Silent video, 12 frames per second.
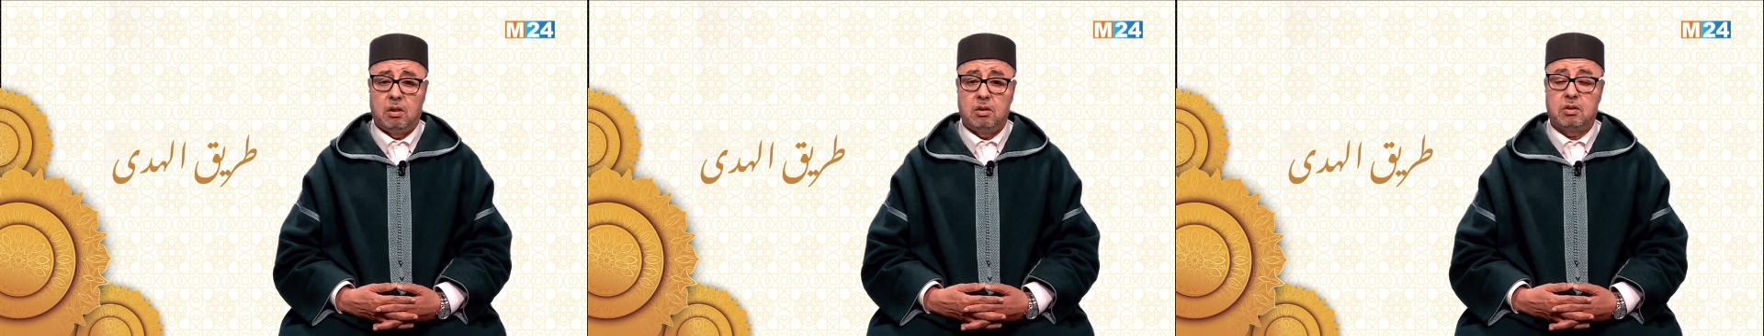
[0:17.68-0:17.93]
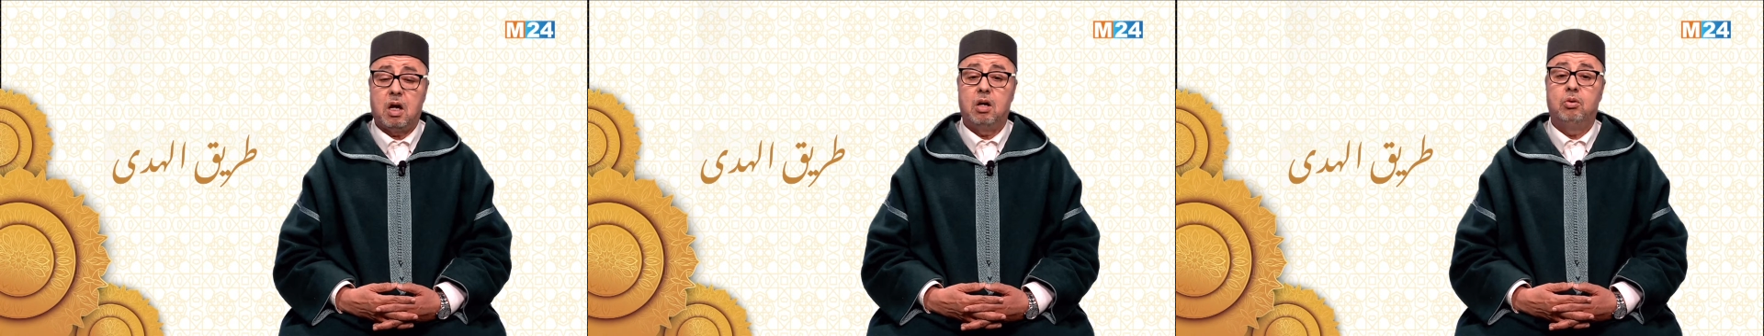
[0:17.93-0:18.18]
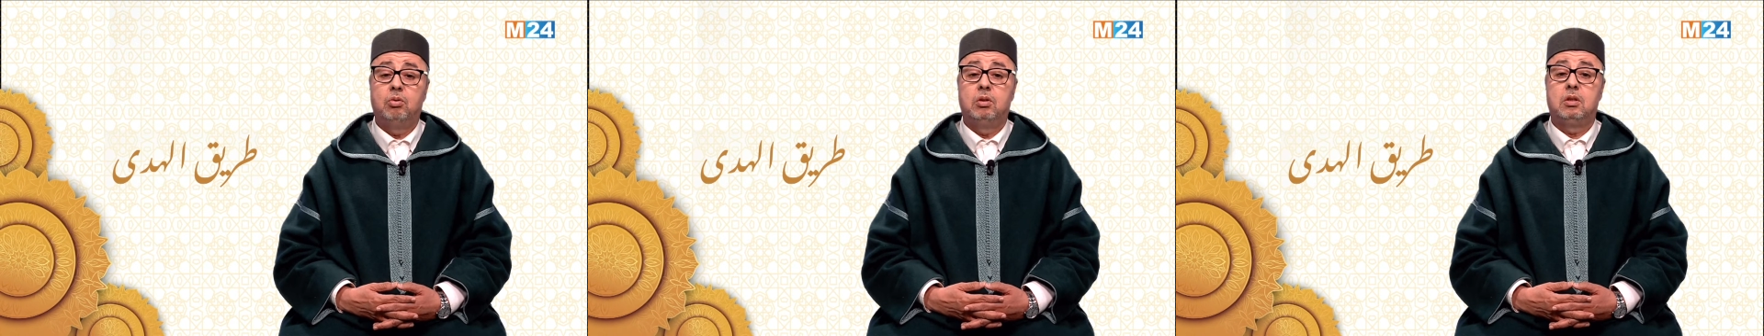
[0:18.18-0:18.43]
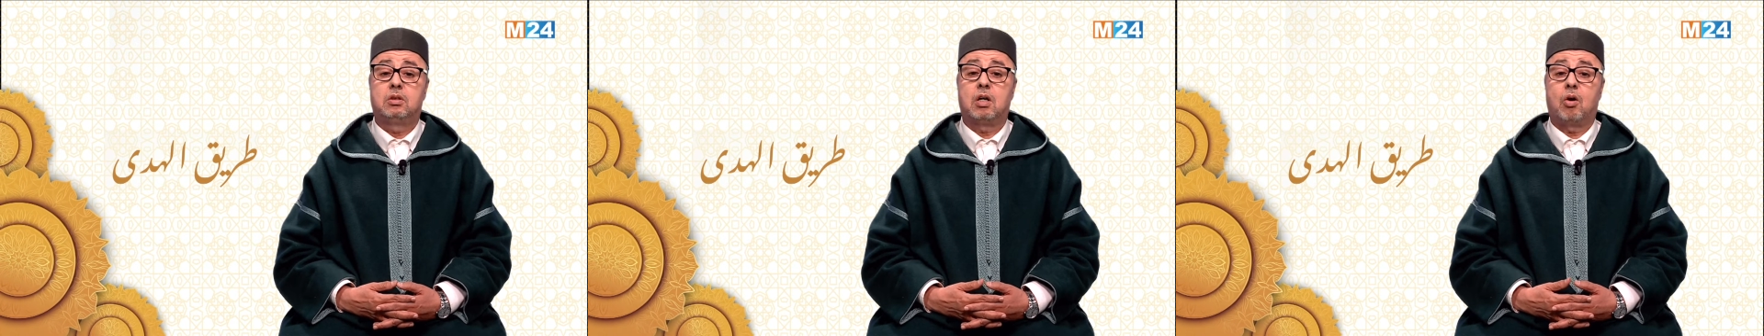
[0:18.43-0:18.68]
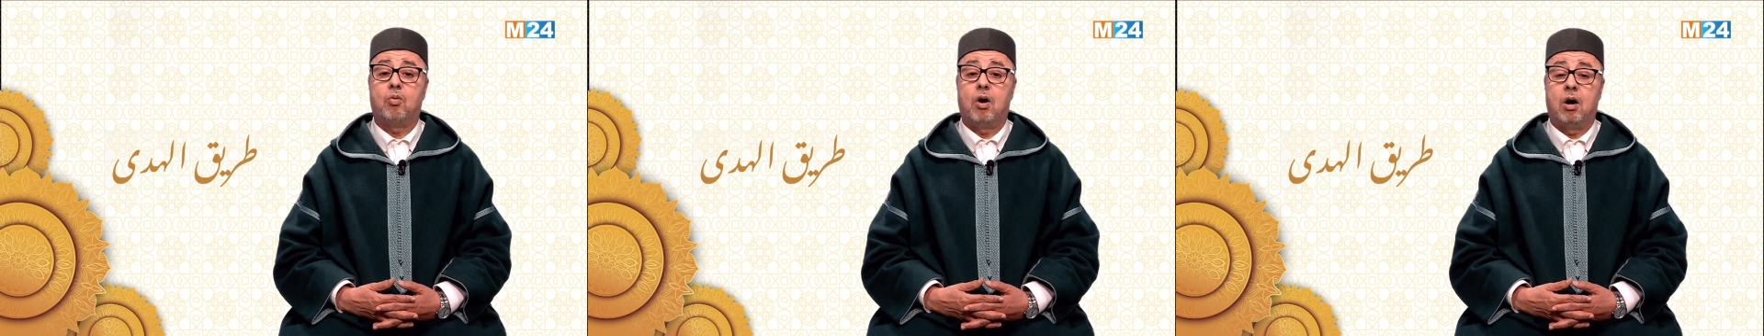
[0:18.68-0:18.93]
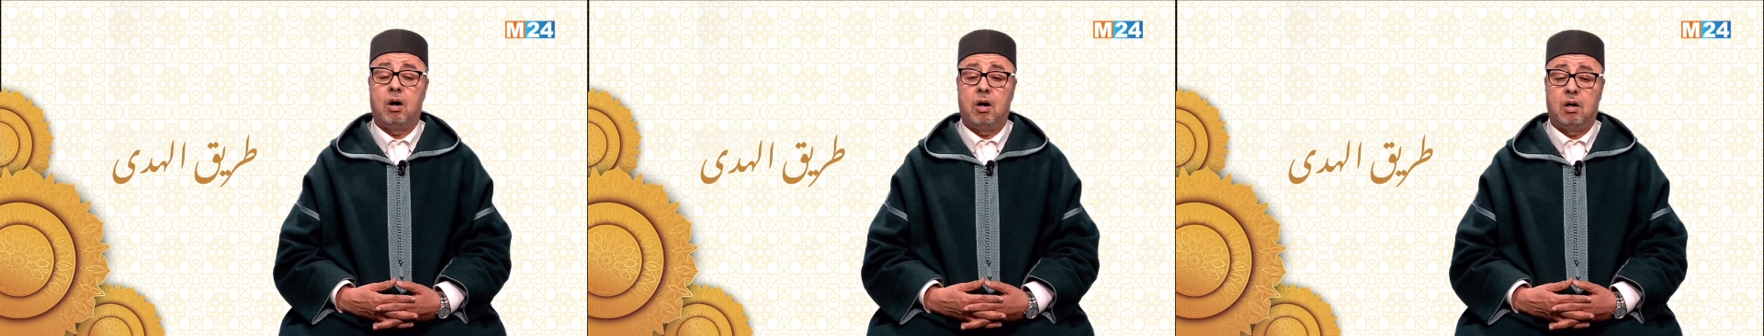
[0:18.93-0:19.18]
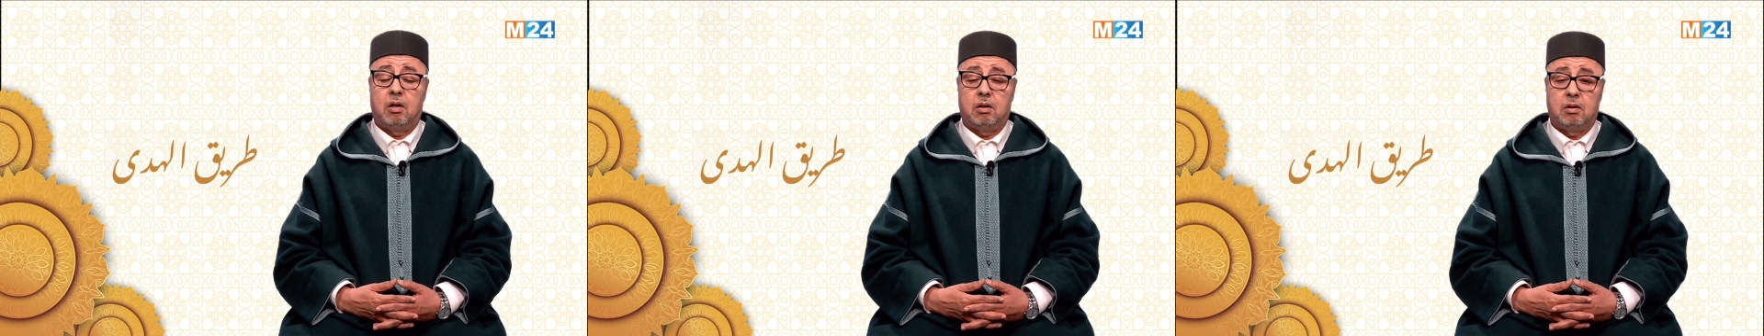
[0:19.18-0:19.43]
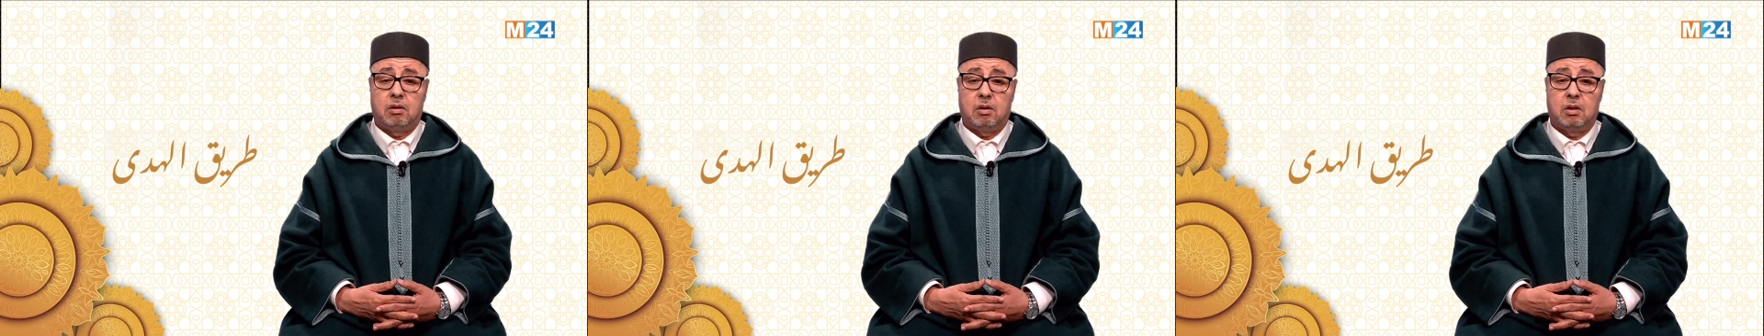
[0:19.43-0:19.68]
أنت أهل للتقوى
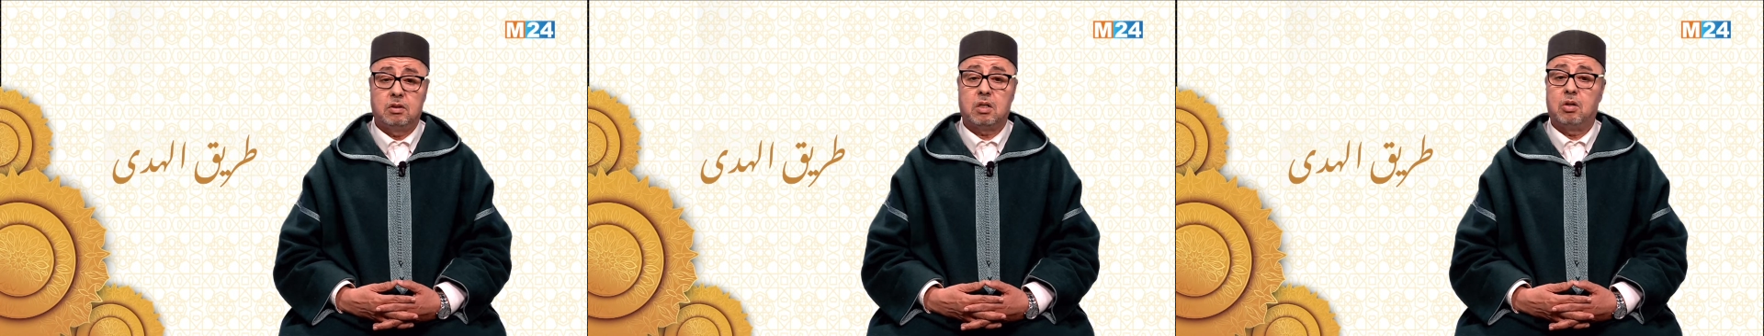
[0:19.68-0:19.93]
أنت